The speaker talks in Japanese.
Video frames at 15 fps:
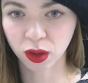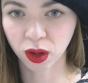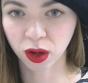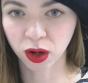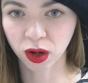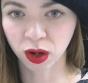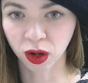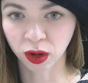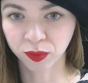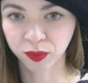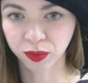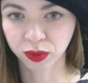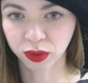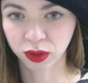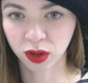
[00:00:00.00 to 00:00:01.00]
あらら
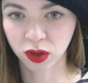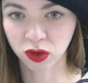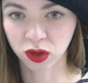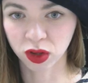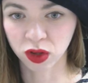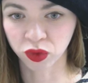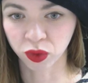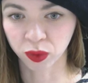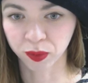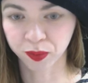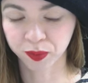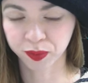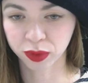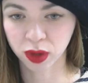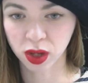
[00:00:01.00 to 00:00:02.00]
なぜでしょ
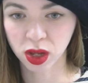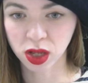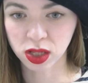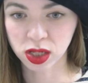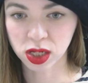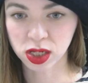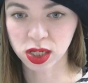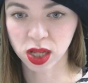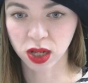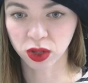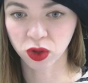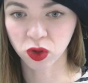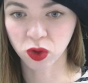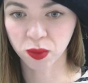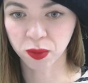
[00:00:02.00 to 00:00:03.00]
うチャチさ
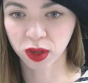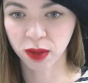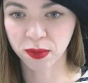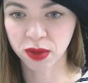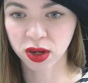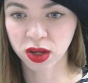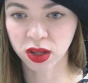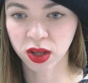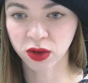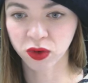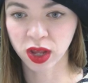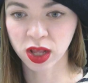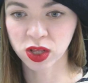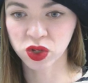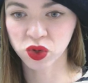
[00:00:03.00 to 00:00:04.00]
ん今日もためになる
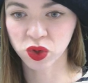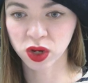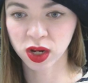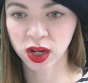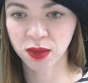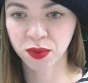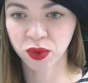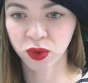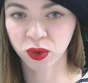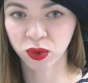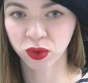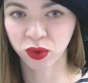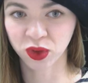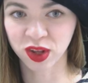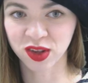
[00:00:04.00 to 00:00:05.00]
エンジョイライブ放
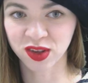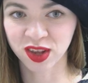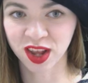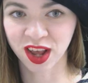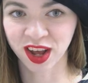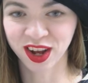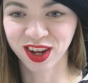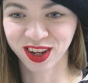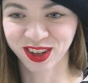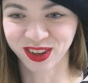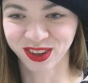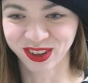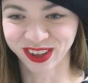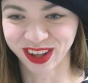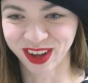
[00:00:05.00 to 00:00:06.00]
送ですねありが
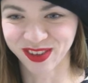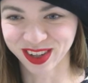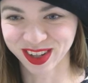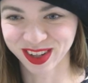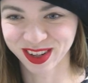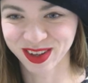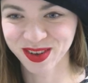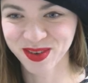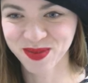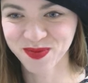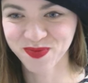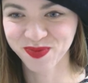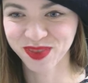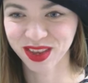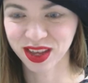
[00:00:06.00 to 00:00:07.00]
とうございま
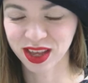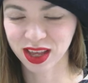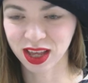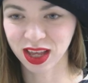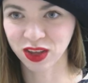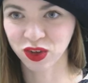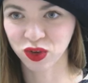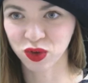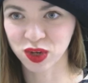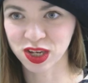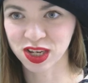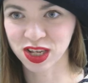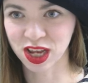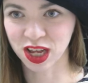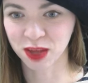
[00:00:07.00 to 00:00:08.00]
すエンジョイ
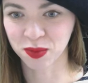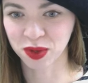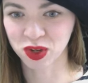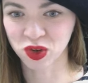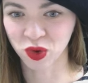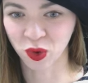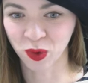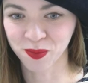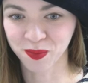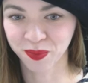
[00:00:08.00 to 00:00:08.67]
していきましょ